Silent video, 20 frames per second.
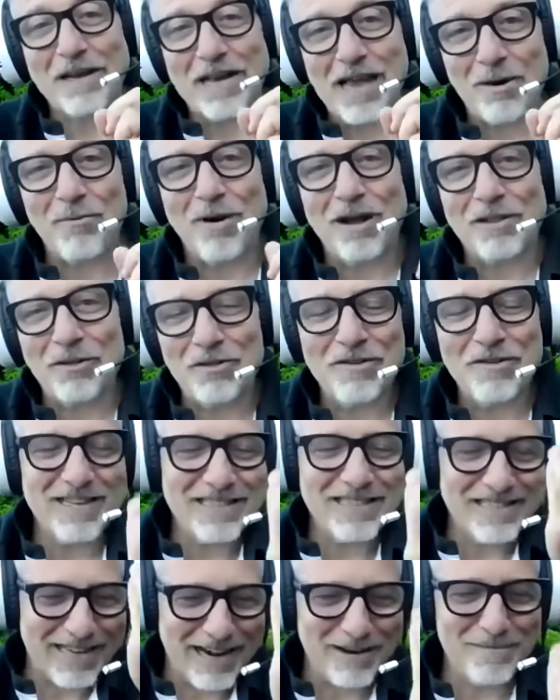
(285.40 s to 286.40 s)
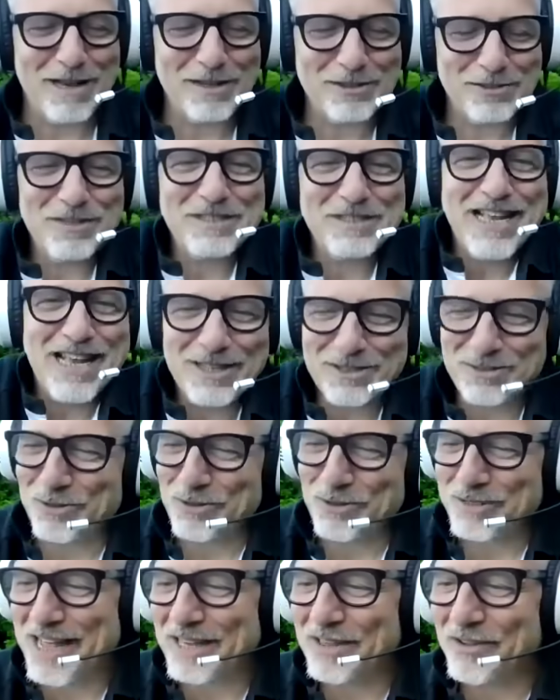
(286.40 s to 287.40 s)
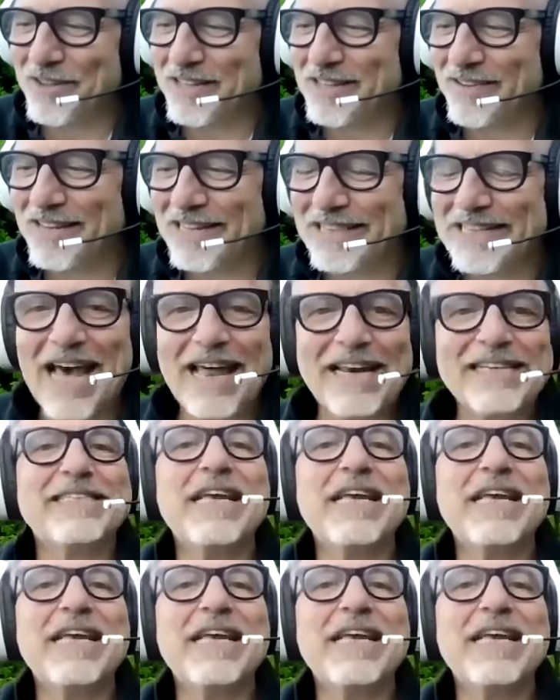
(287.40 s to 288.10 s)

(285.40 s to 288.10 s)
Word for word: perché quando deve essere rimesso in sesto lo sa dove deve andare.